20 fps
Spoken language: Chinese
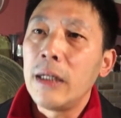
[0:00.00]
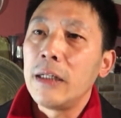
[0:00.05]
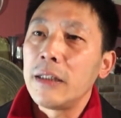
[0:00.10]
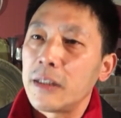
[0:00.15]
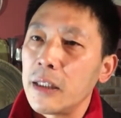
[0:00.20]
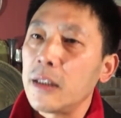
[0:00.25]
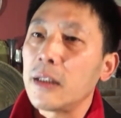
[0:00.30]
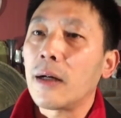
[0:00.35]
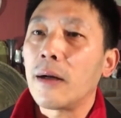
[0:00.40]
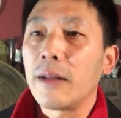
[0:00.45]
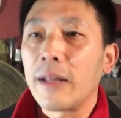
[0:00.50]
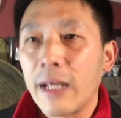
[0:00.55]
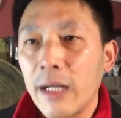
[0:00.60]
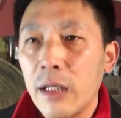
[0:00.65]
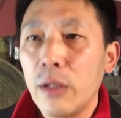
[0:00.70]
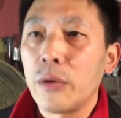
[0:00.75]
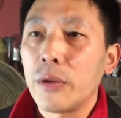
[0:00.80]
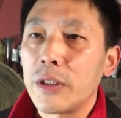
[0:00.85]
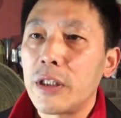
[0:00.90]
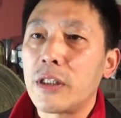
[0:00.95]
这一套联
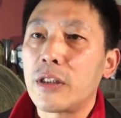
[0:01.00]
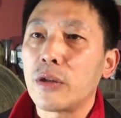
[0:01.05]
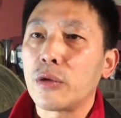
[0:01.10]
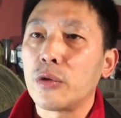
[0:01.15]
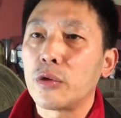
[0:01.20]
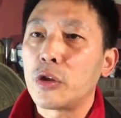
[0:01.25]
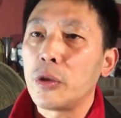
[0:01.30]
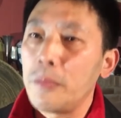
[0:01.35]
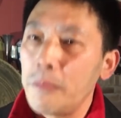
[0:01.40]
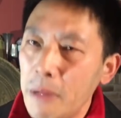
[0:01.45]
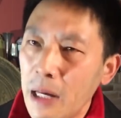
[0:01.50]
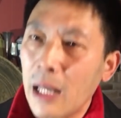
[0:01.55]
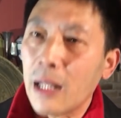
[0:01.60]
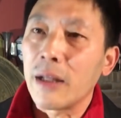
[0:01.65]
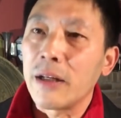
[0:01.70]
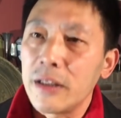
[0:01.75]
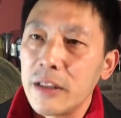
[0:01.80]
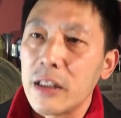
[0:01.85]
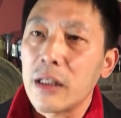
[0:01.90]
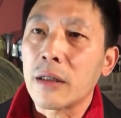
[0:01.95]
合国的制度就面
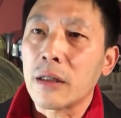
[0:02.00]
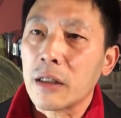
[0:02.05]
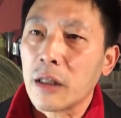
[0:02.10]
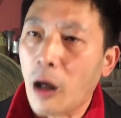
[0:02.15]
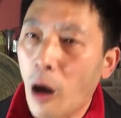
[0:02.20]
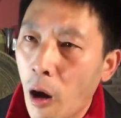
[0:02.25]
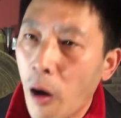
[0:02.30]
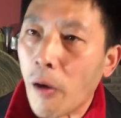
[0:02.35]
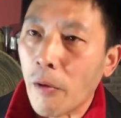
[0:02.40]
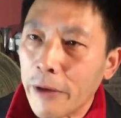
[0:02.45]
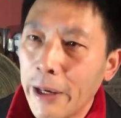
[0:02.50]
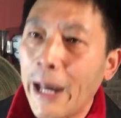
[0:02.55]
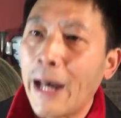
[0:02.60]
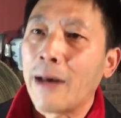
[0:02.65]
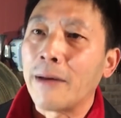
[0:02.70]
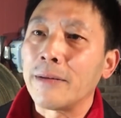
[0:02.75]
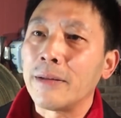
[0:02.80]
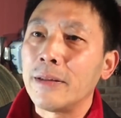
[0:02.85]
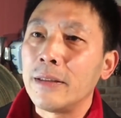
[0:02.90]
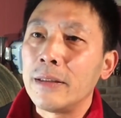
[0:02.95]
临着考验。